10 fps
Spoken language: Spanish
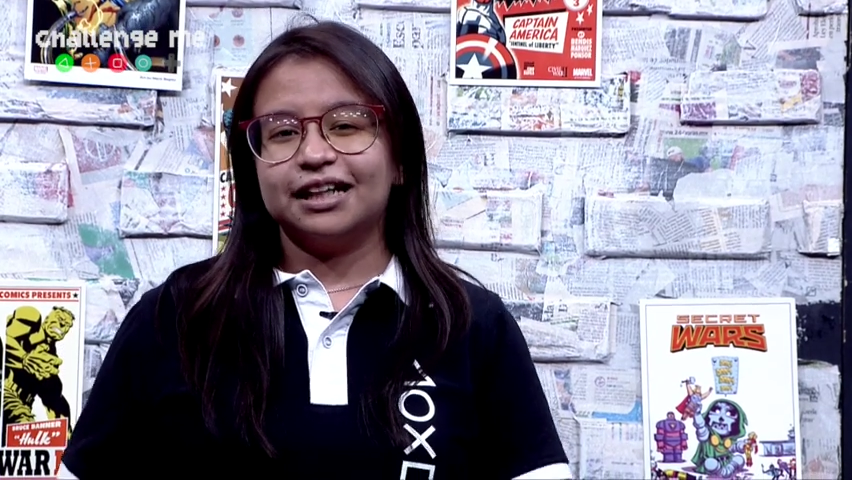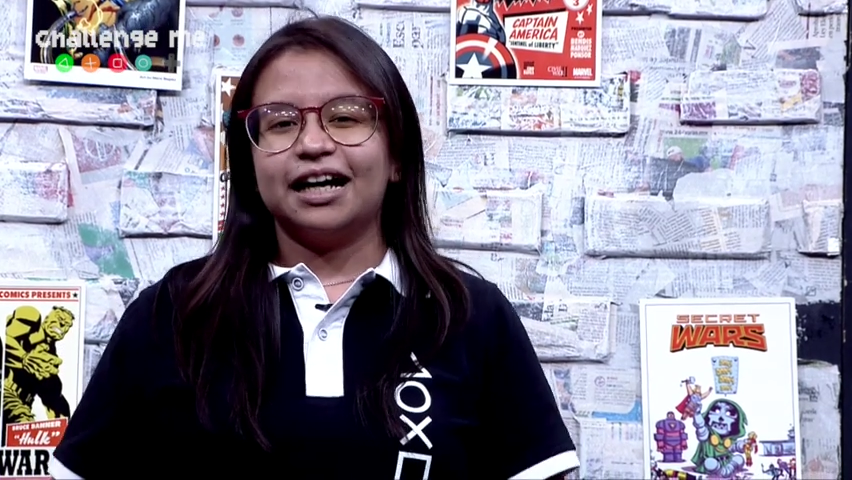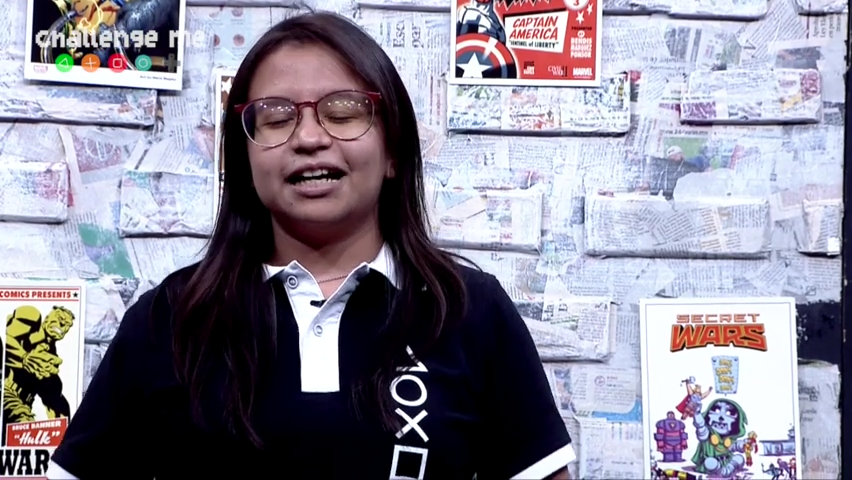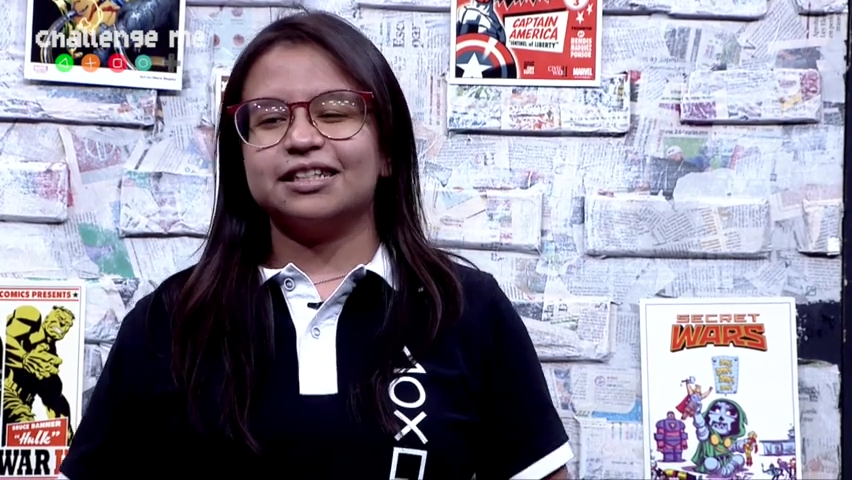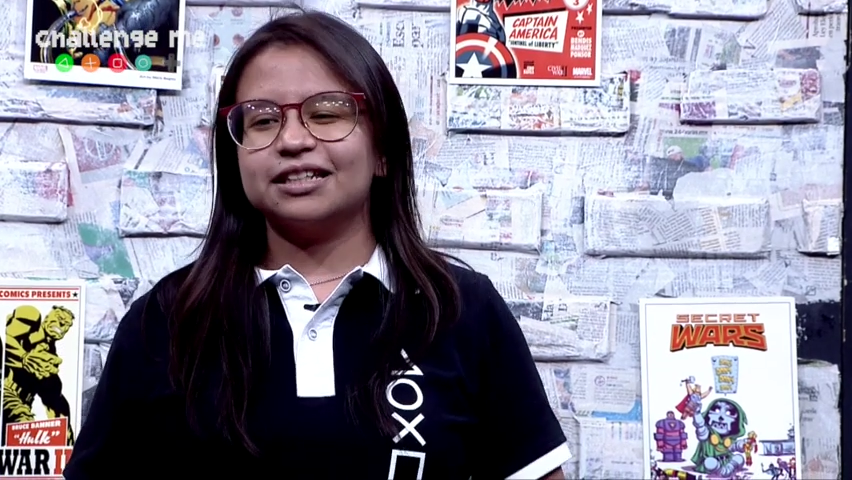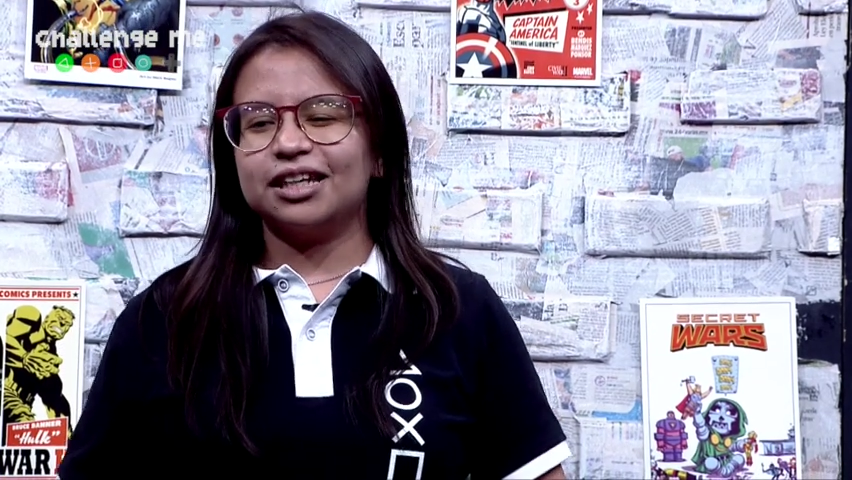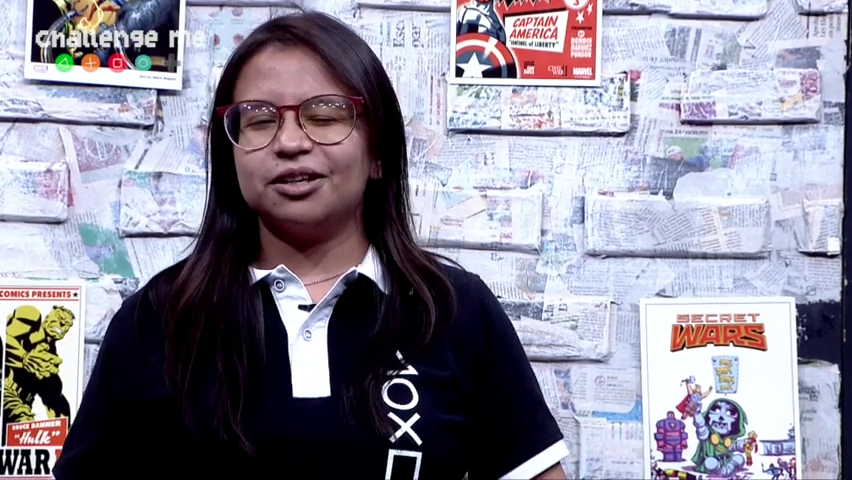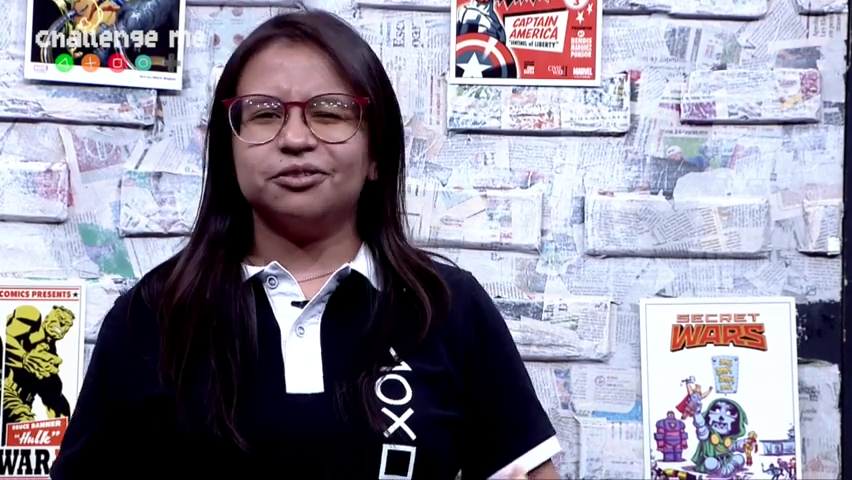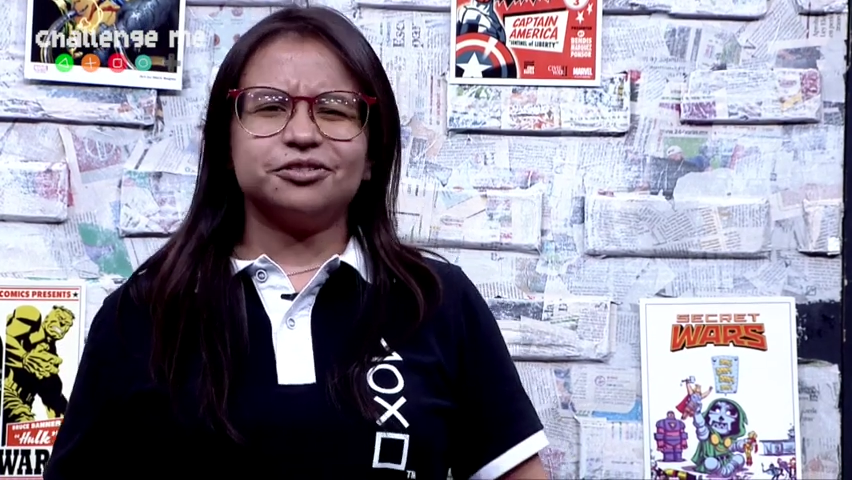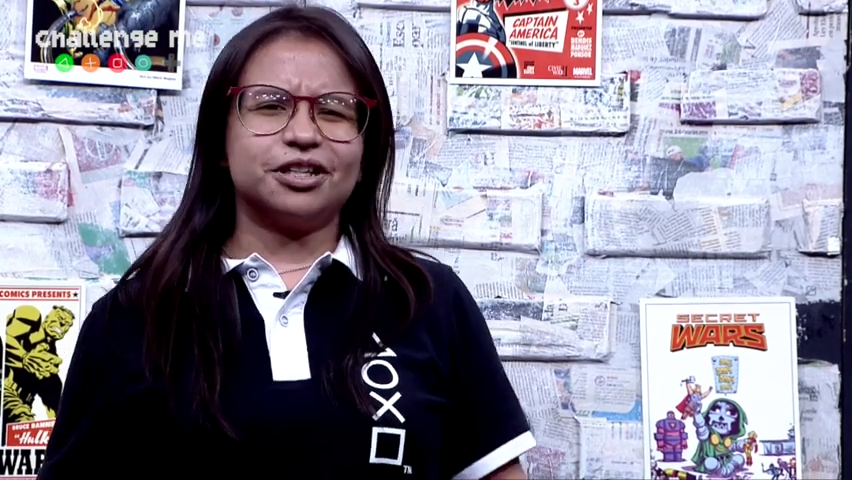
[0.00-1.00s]
Así
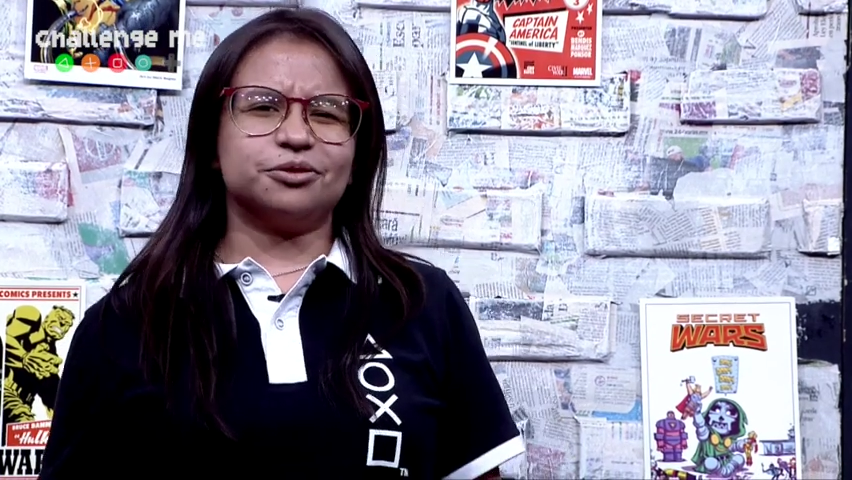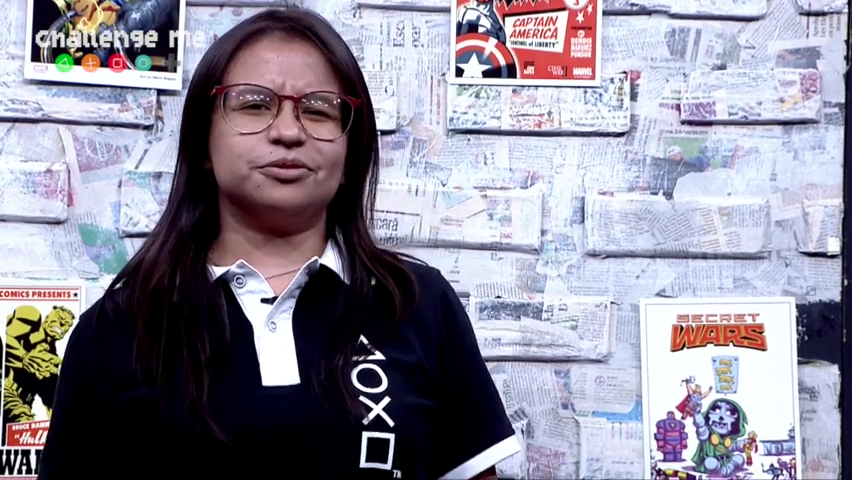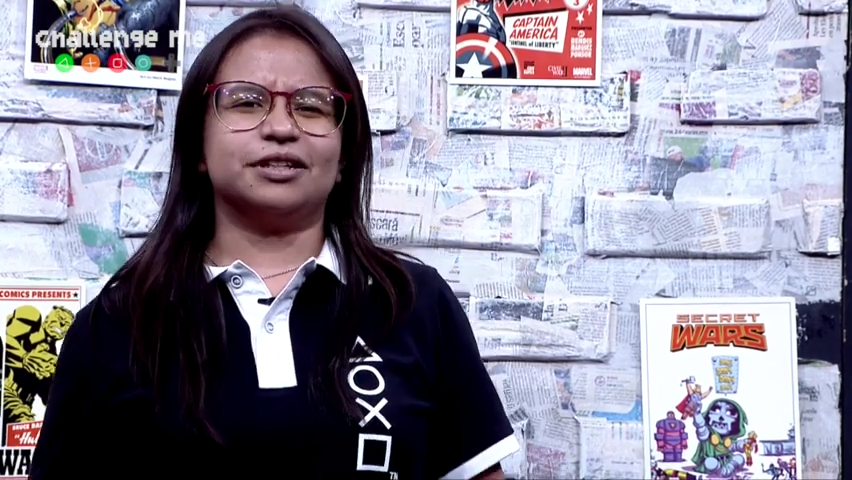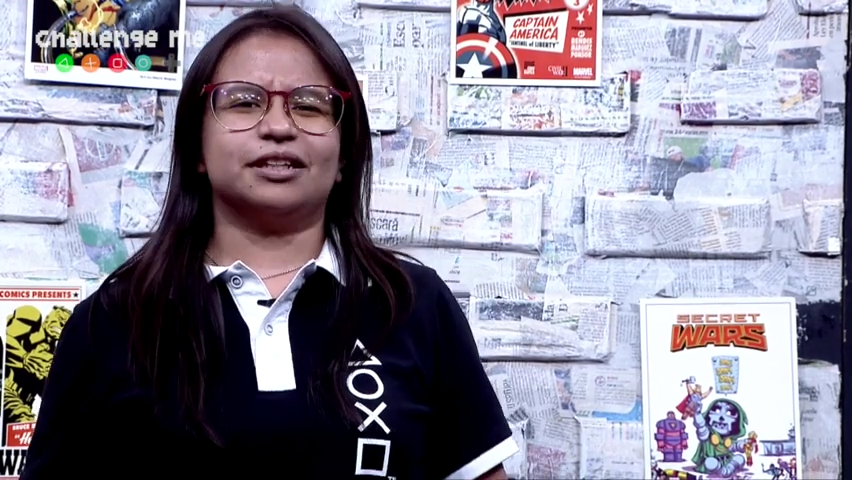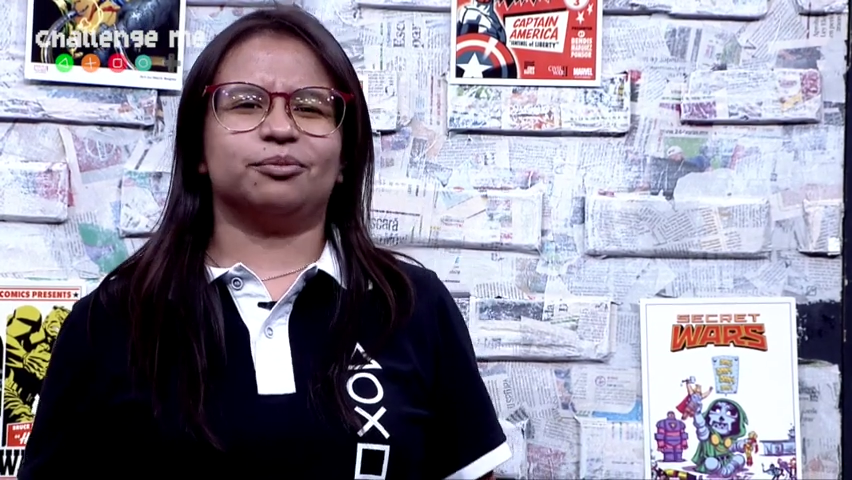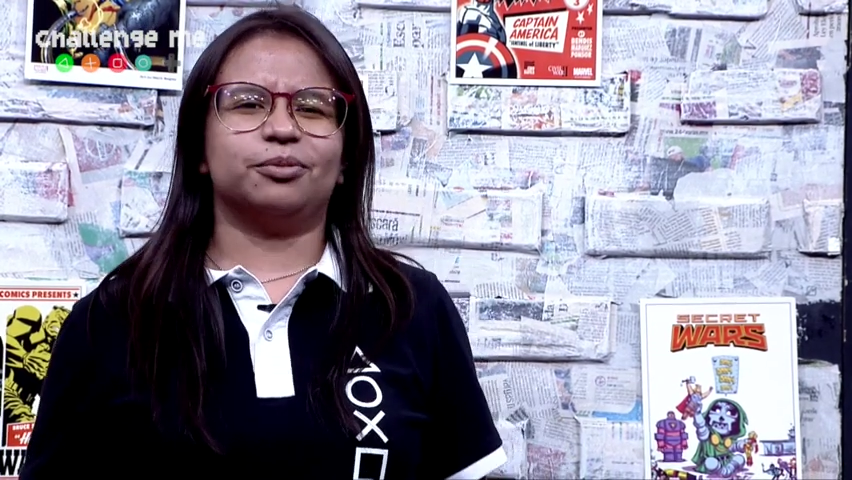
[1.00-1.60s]
que no se asusten,